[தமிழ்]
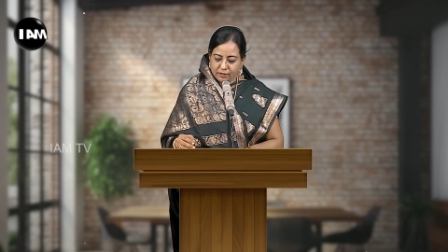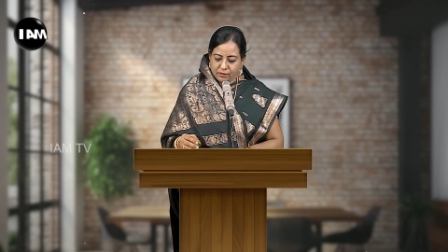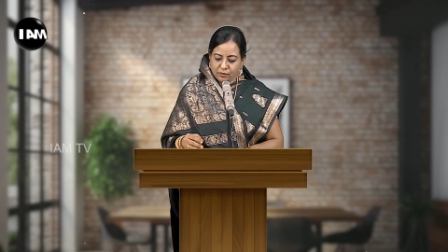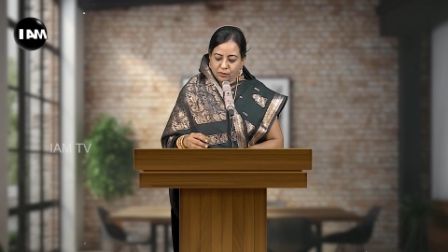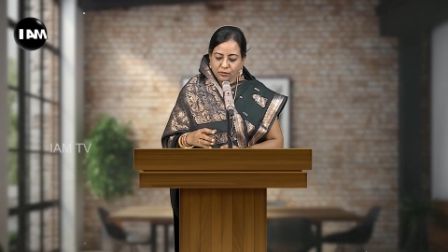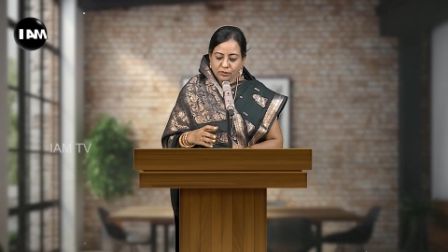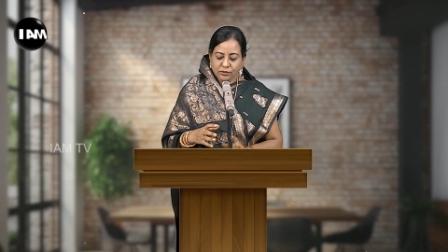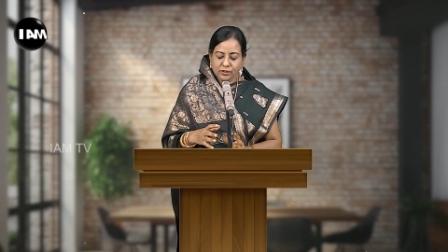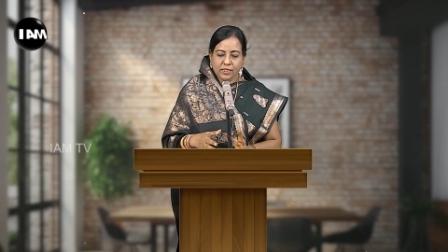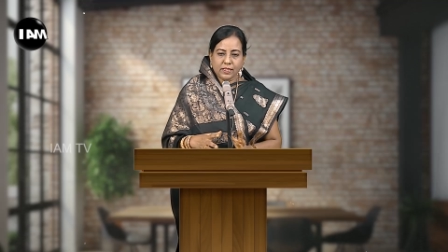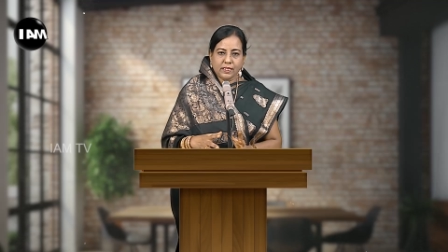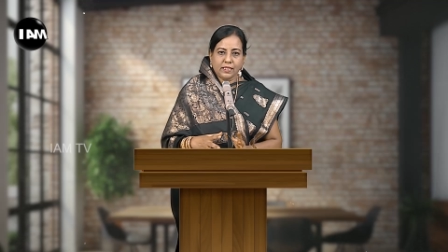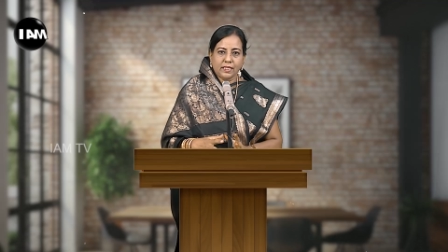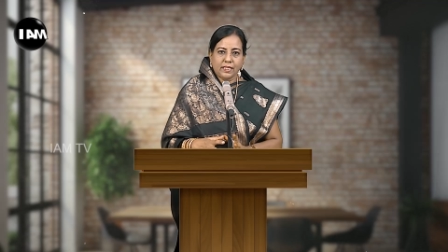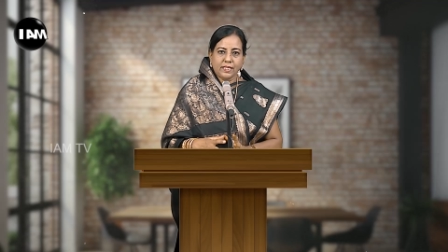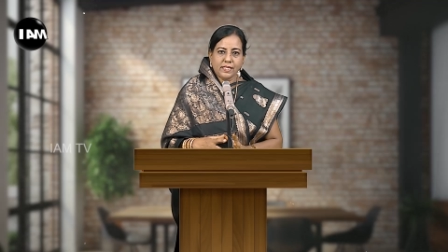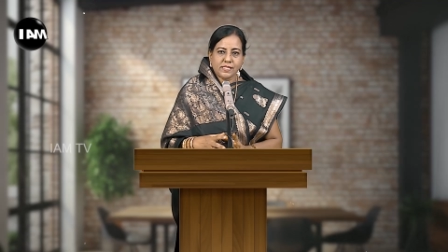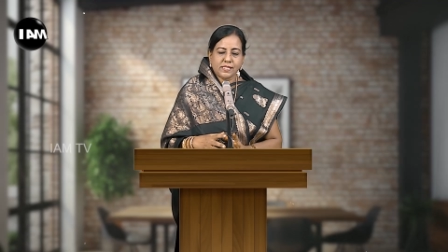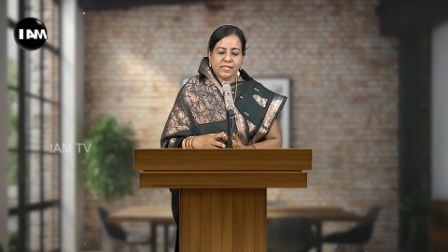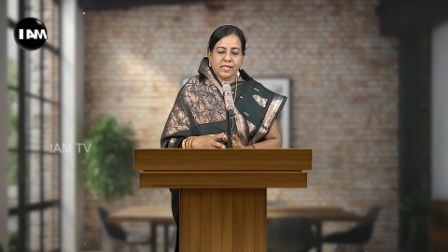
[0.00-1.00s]

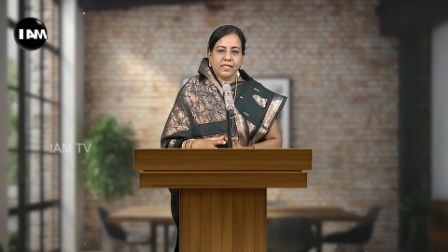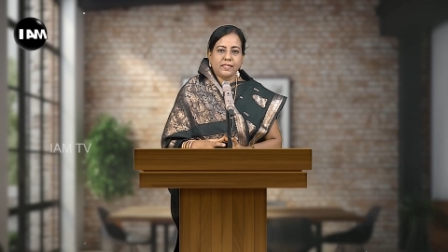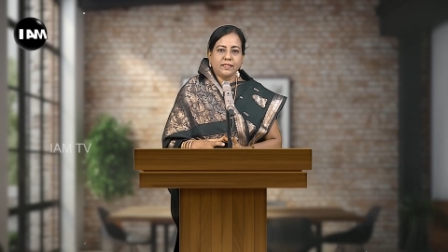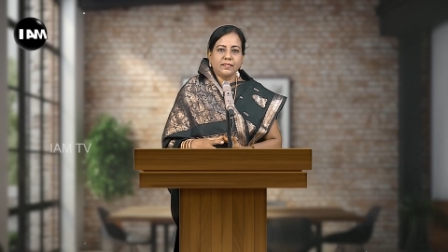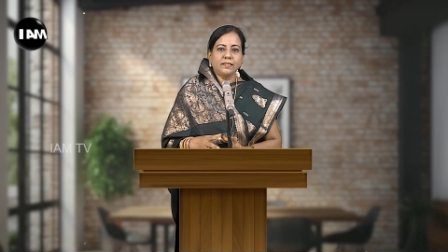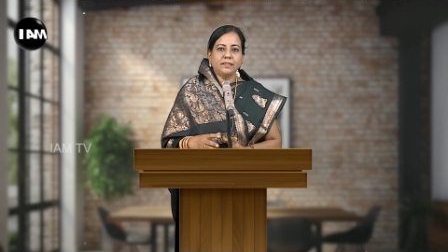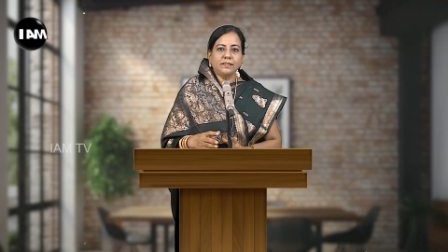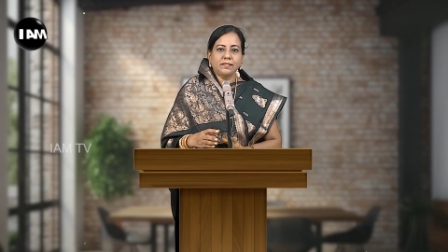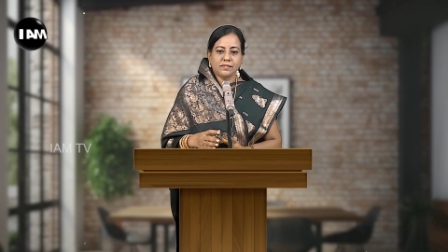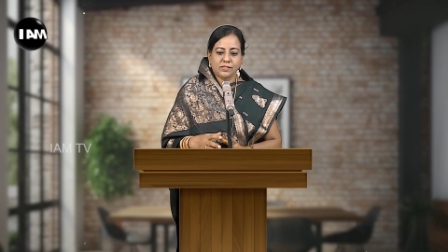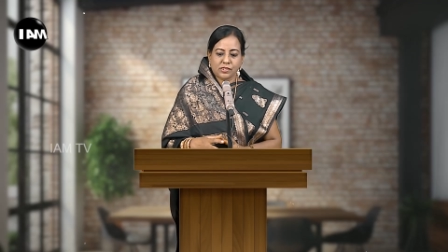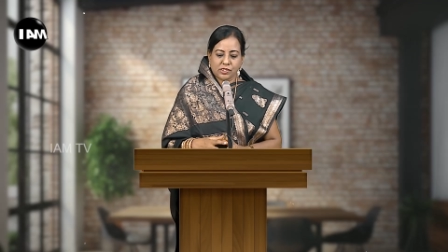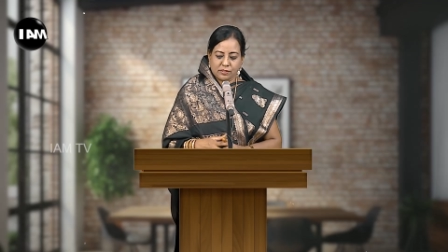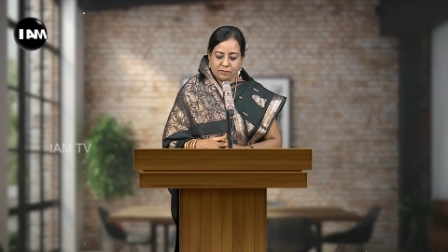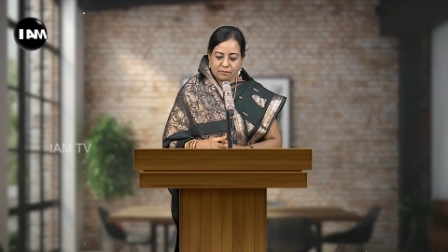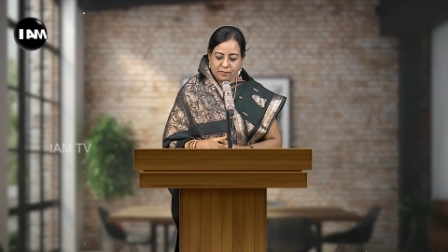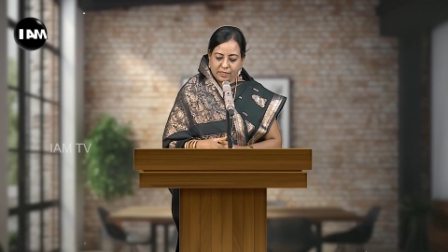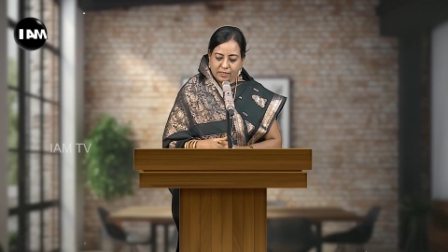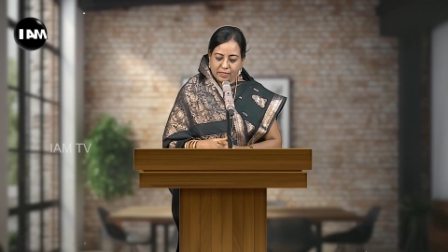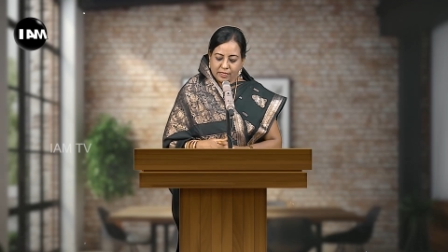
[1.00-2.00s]
கோத்திரங்களை சேர்ந்த
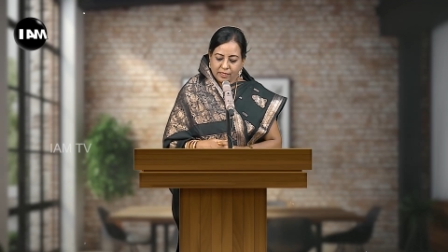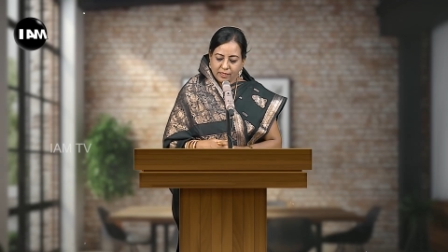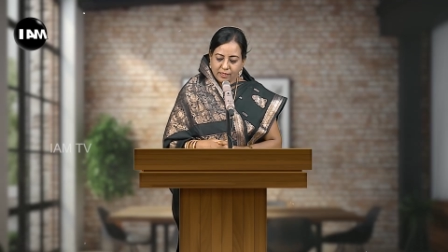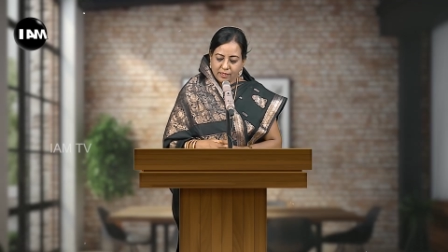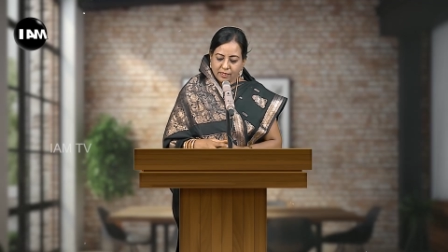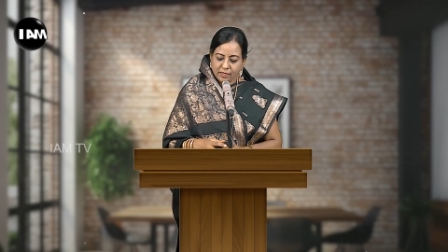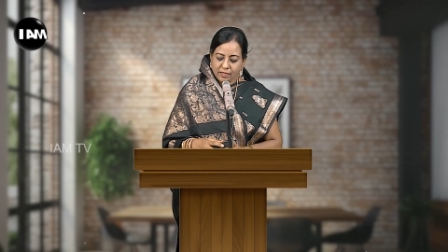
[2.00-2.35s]
திருச்சபையை